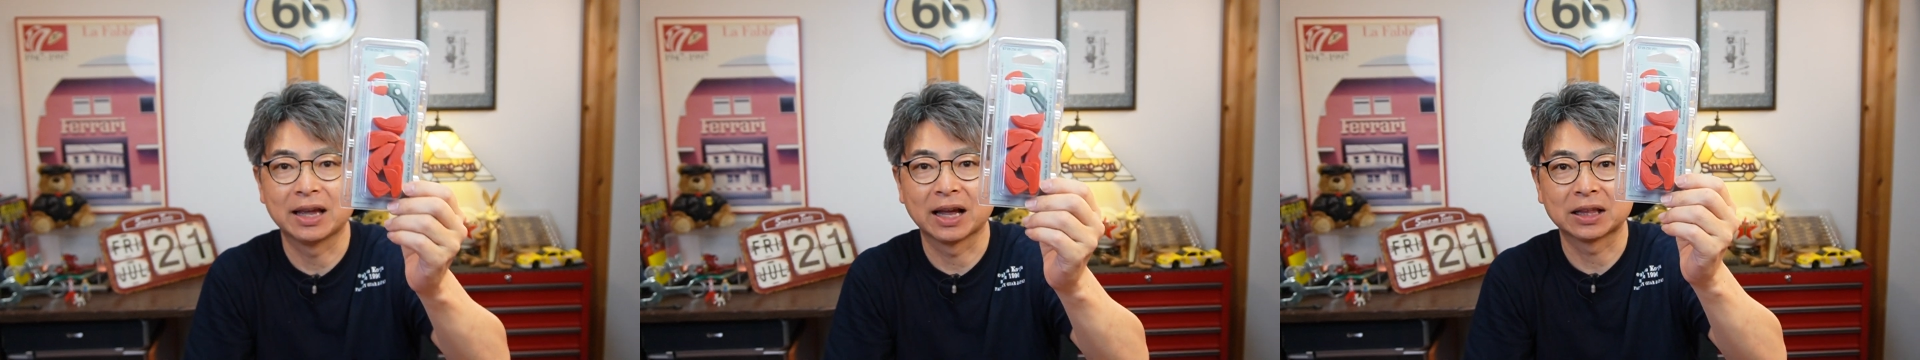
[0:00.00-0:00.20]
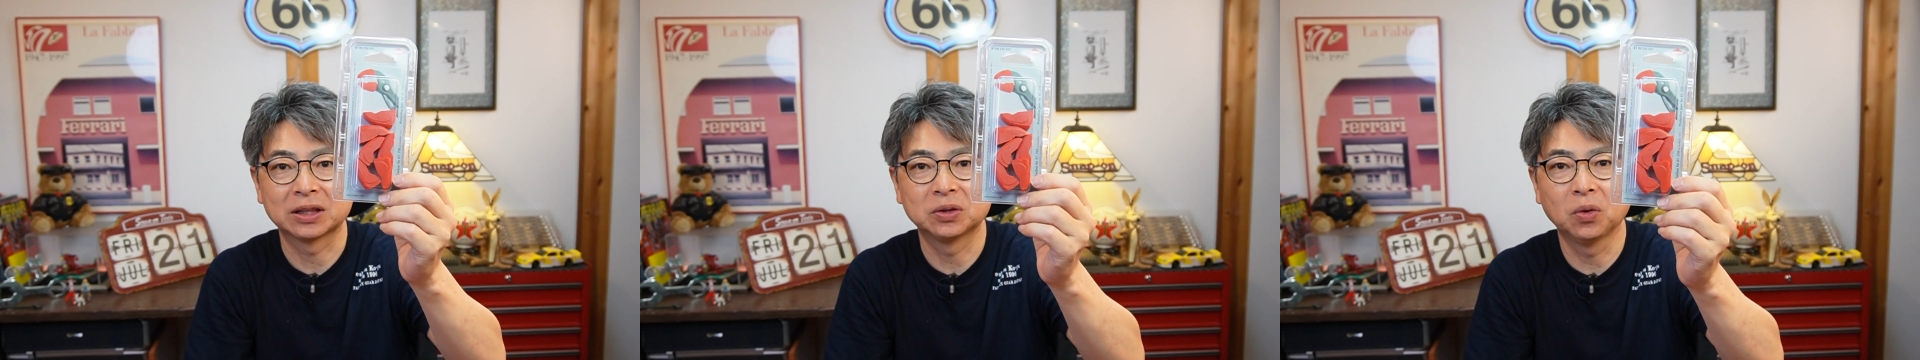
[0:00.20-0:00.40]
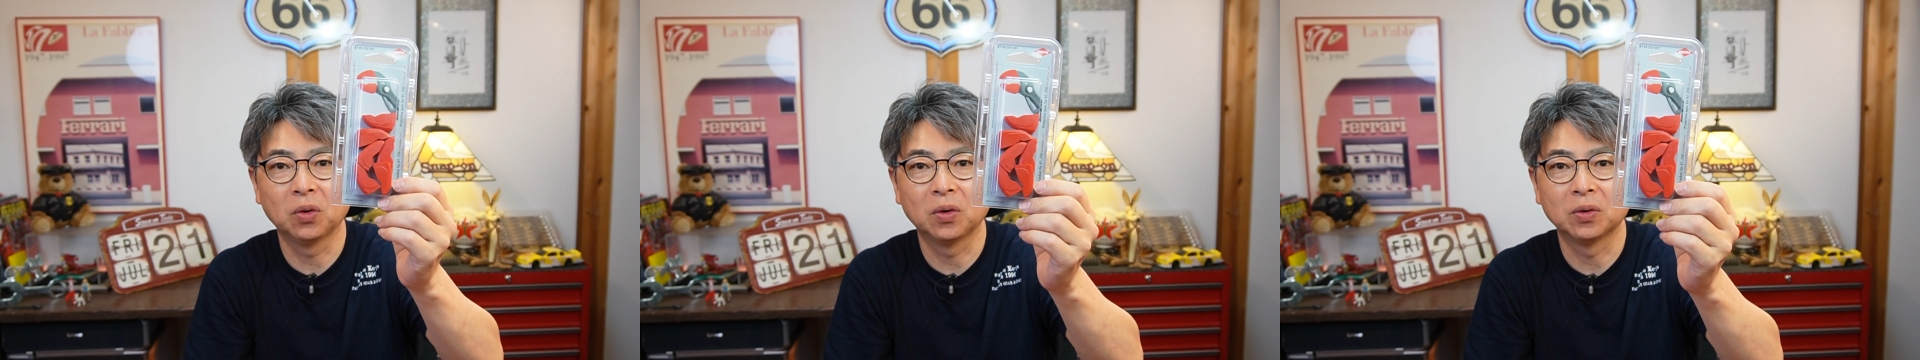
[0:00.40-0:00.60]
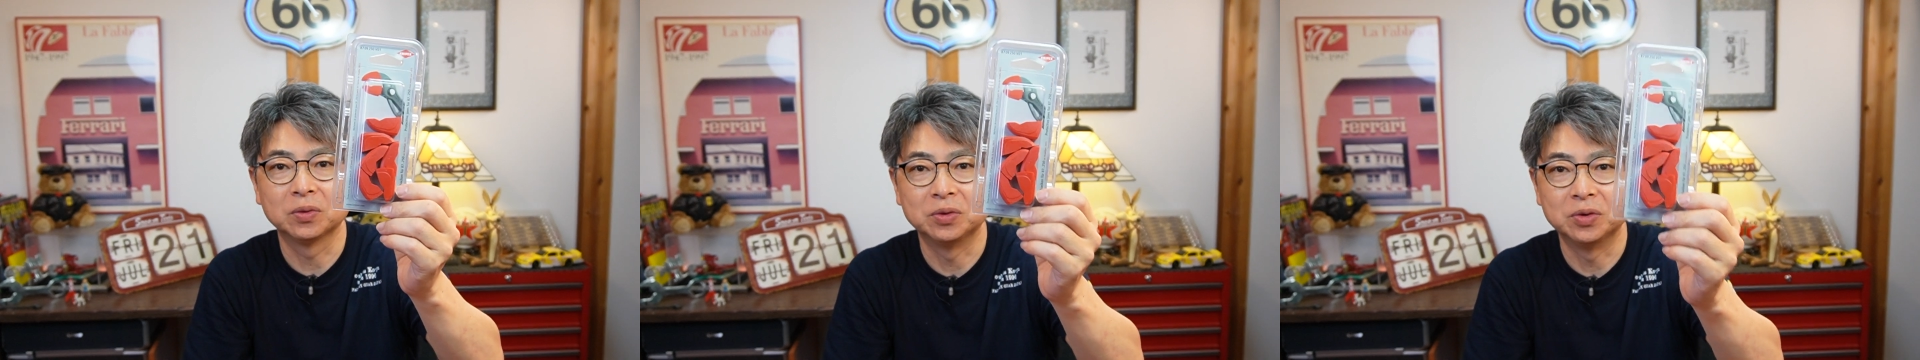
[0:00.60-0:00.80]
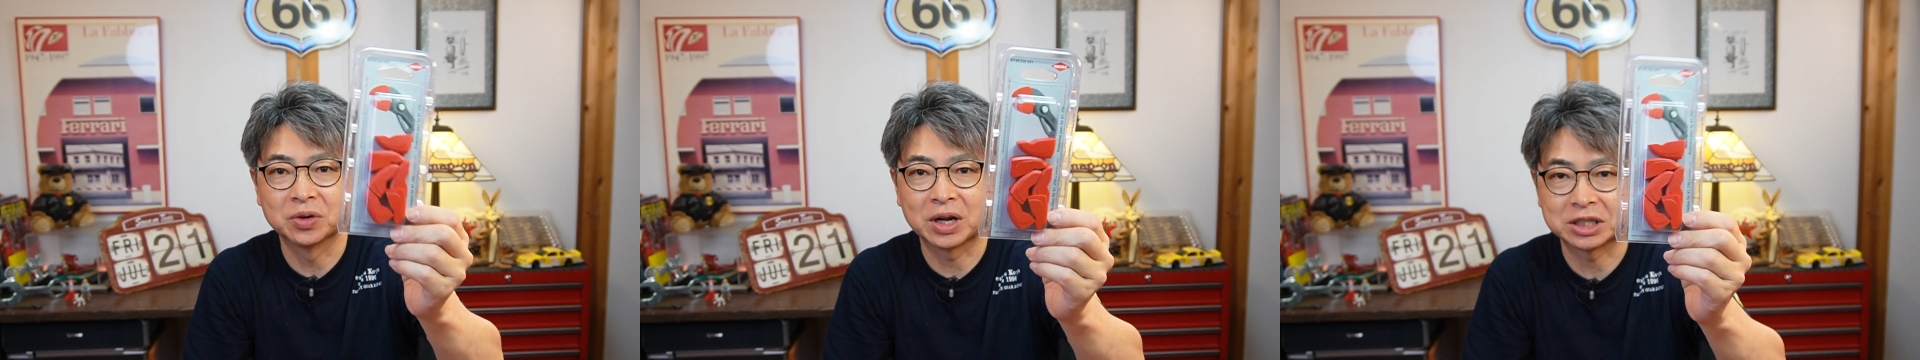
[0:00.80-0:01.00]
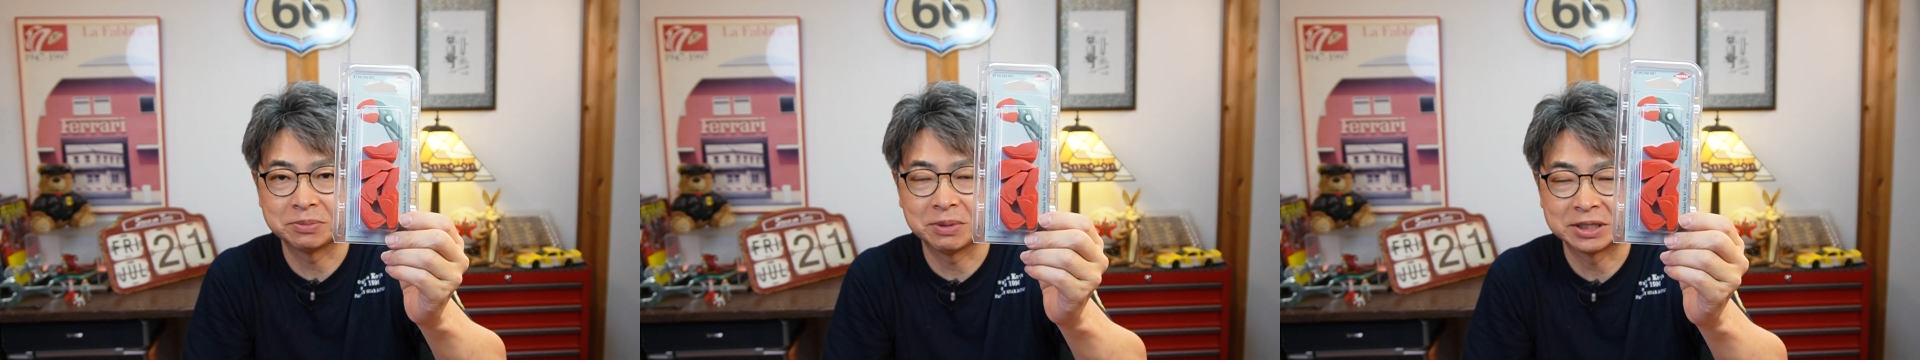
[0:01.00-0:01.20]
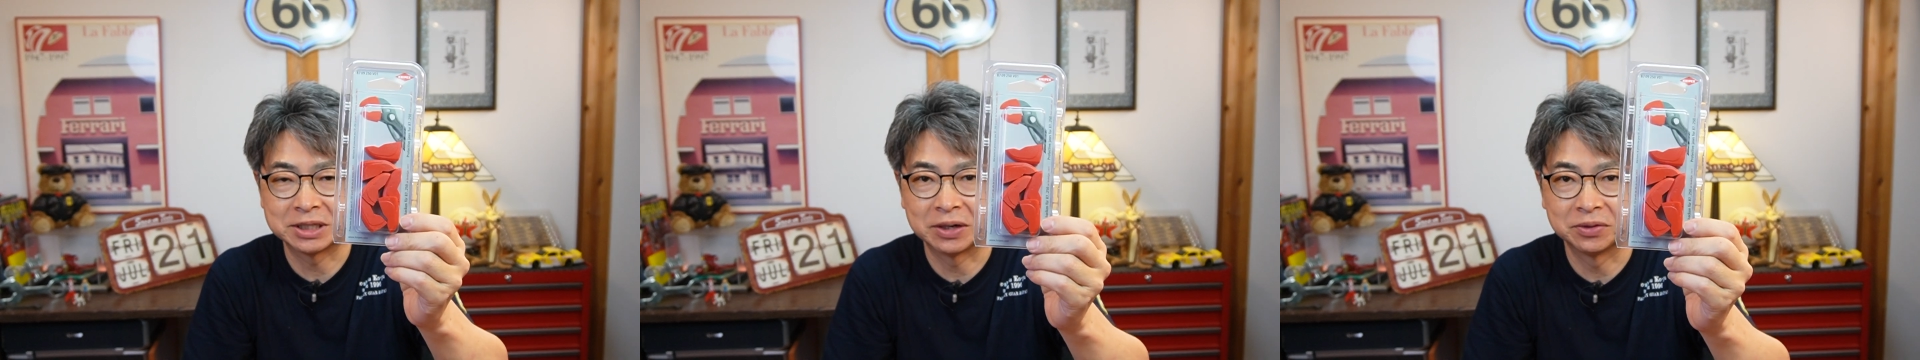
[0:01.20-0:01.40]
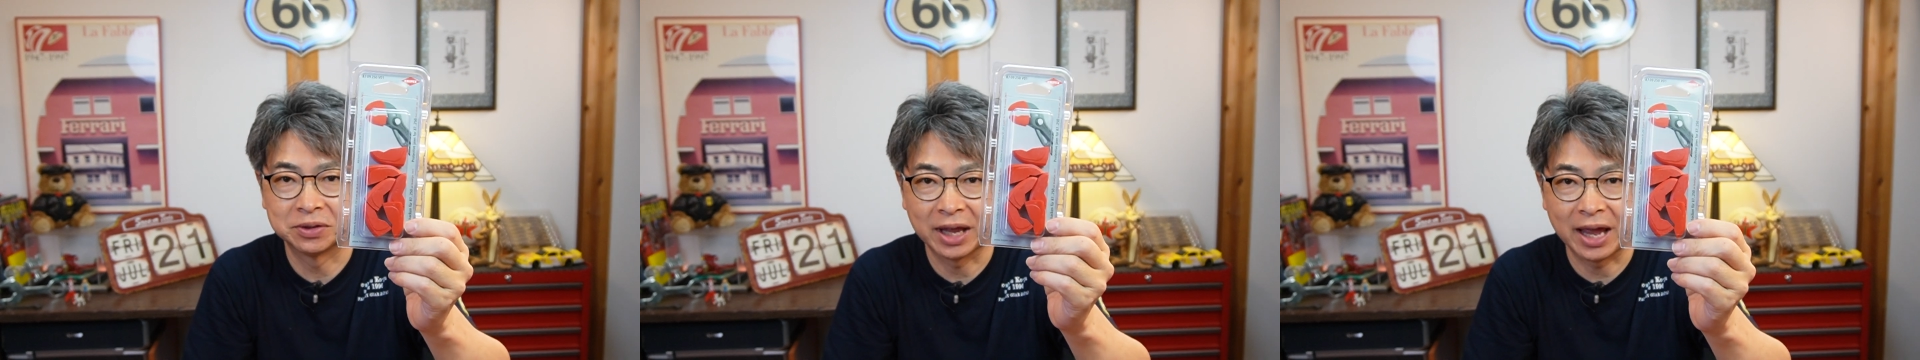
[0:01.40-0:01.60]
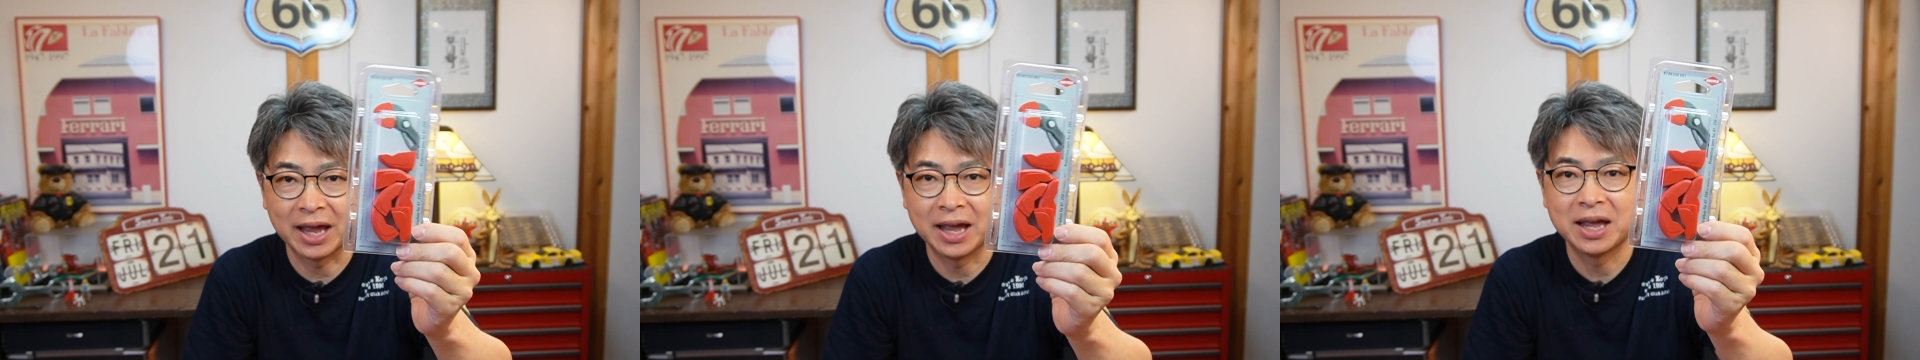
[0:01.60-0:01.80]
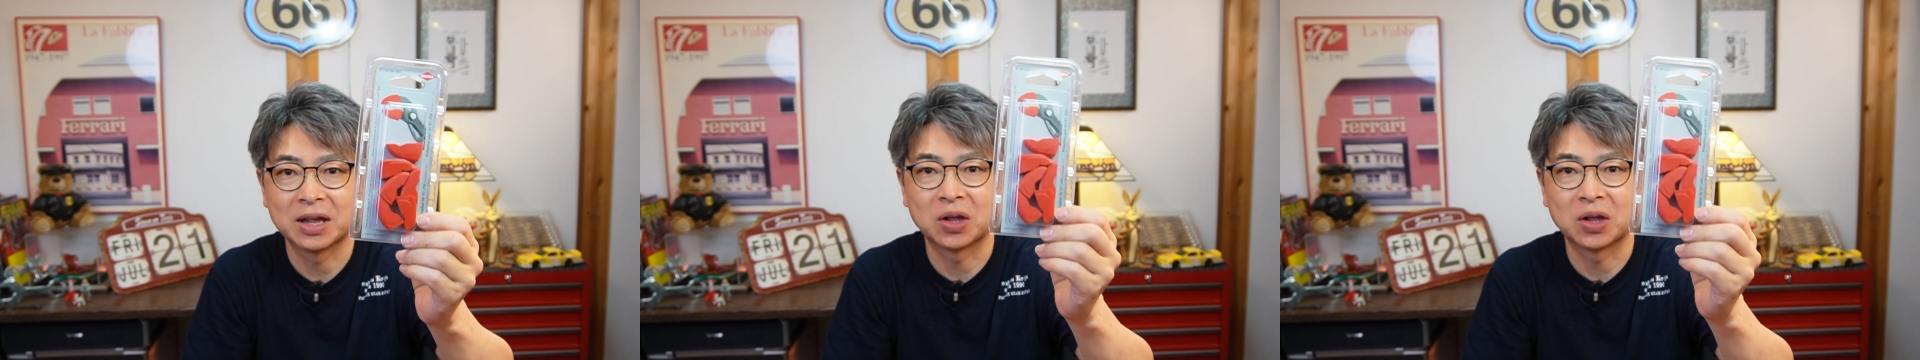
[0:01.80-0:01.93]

てやっと入荷しましたので、